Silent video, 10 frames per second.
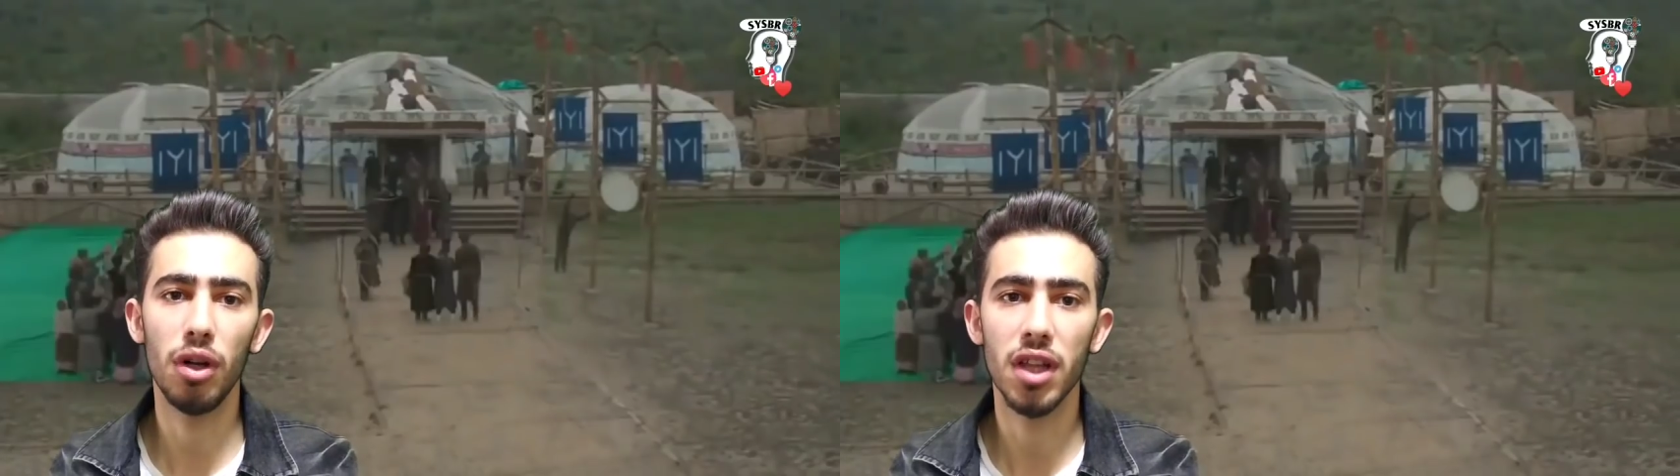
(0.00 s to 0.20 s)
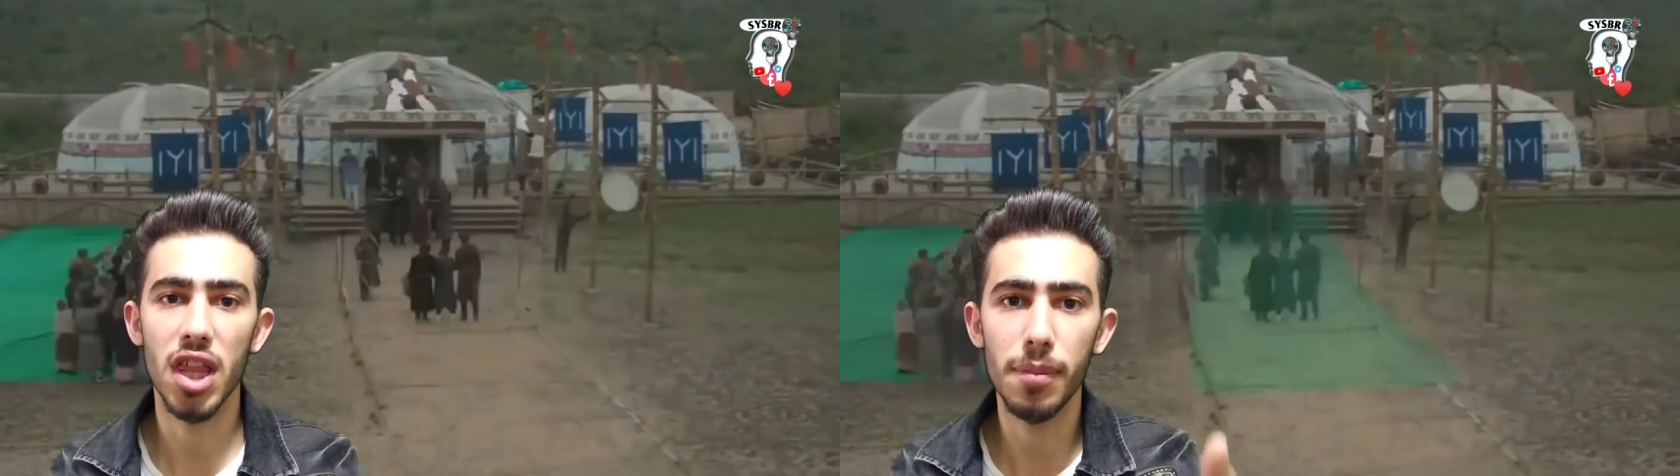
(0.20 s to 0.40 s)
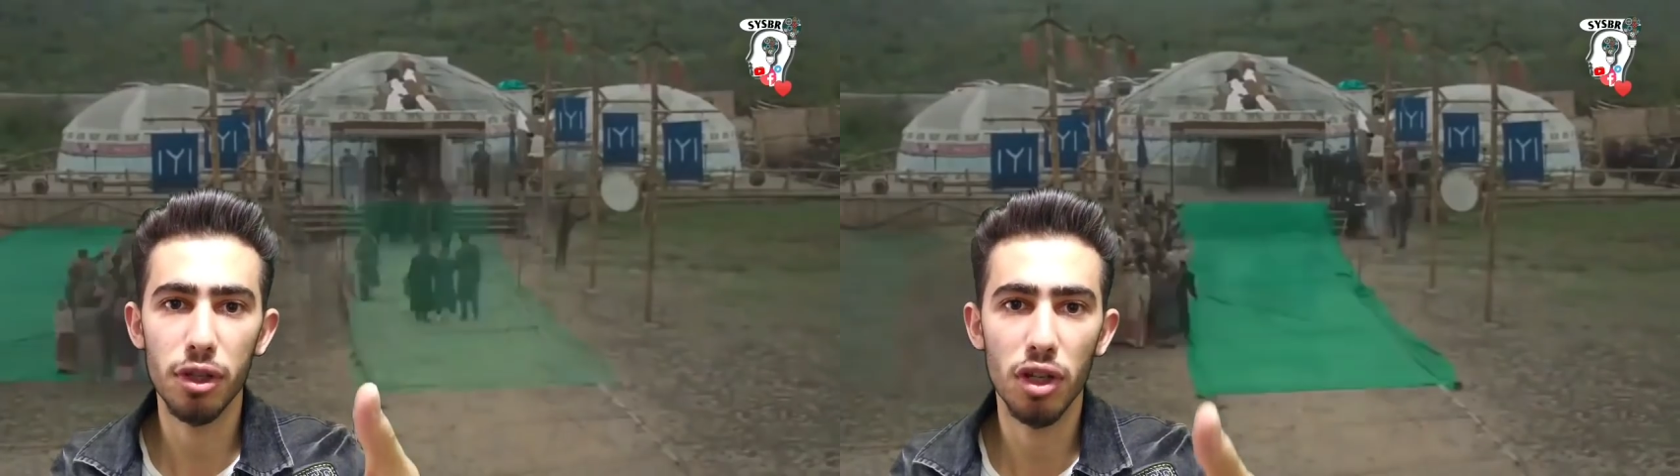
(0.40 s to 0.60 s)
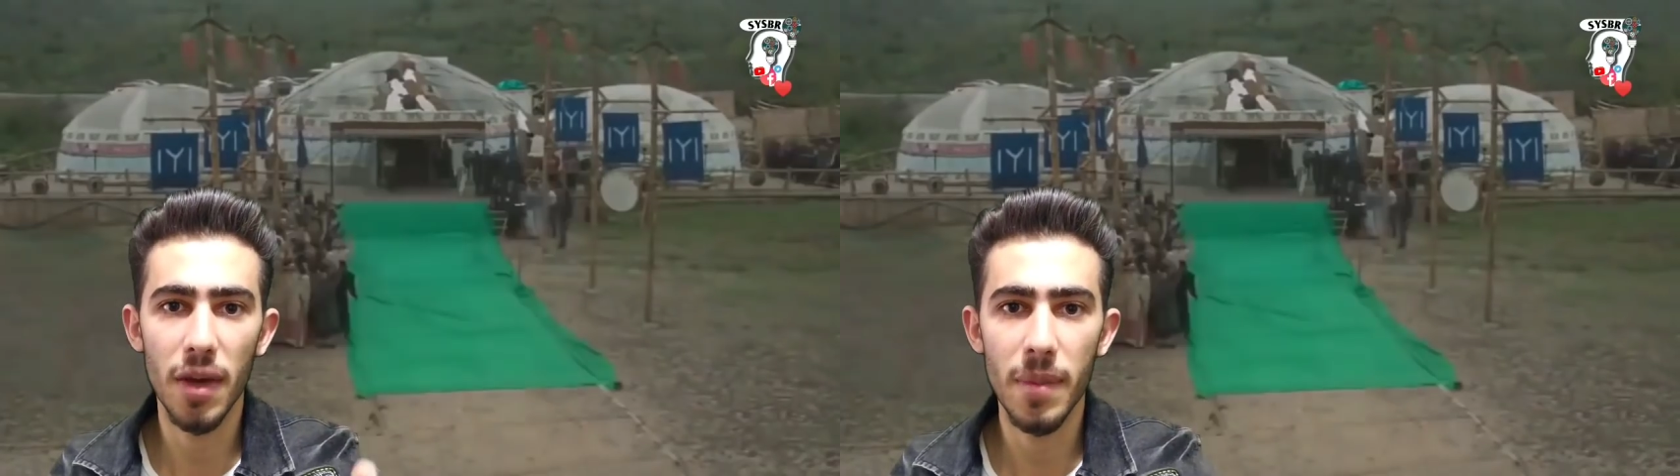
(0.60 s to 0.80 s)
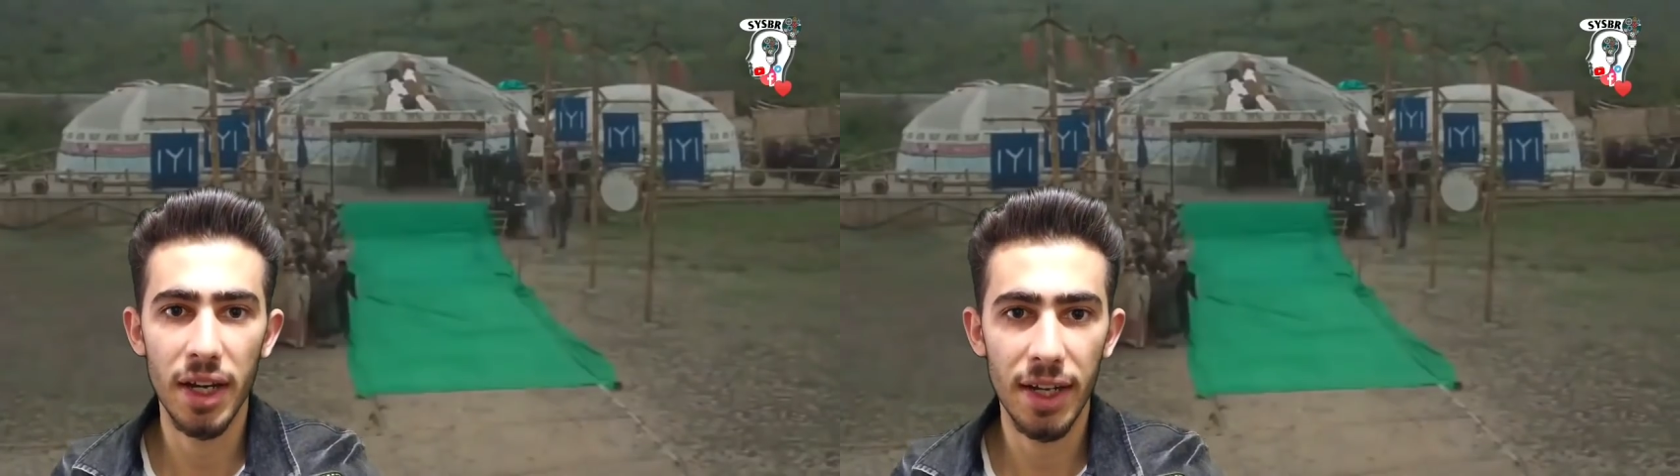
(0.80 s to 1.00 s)
واحده ثبتوا
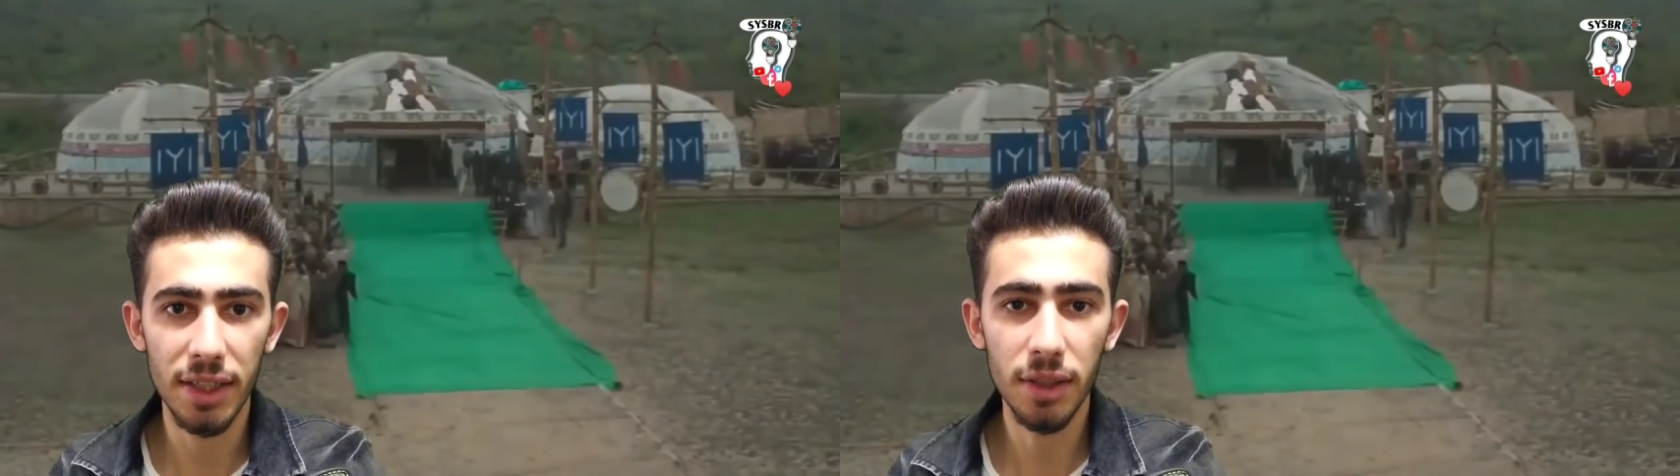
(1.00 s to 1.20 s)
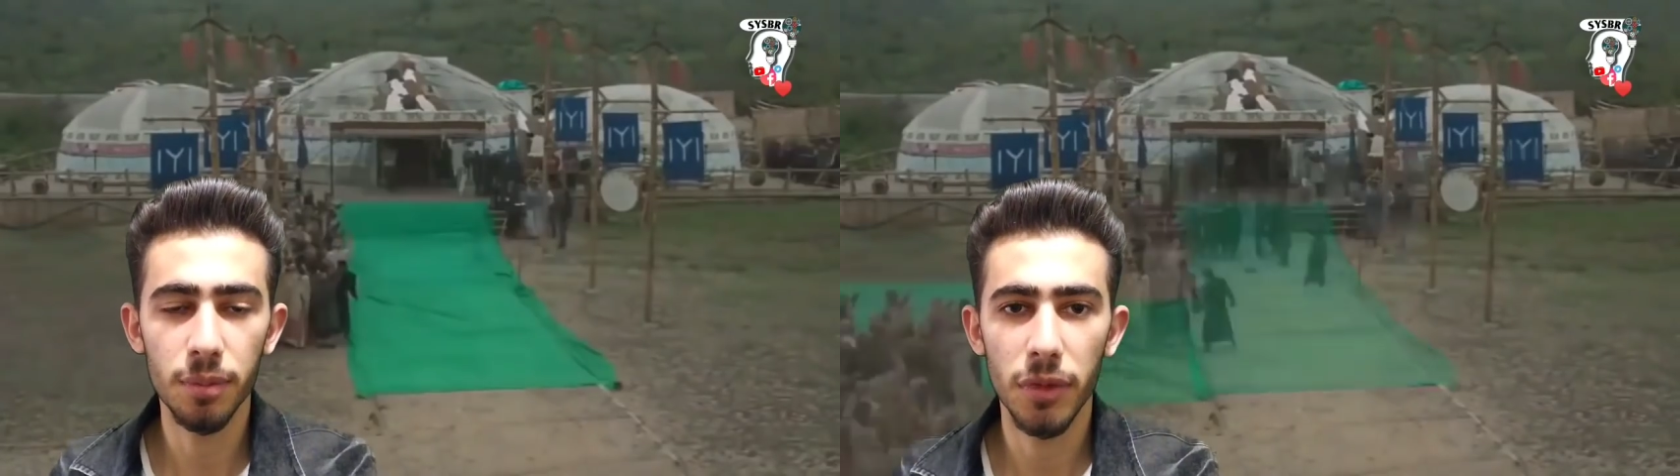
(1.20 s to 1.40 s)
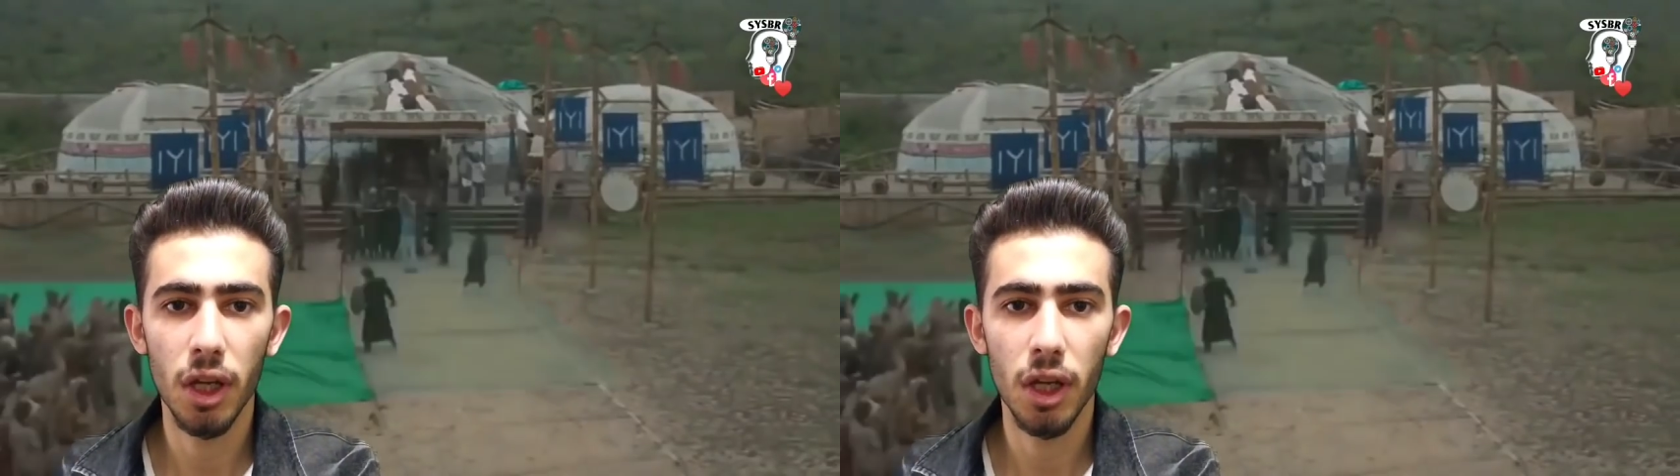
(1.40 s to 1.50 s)
الكاميرا يعني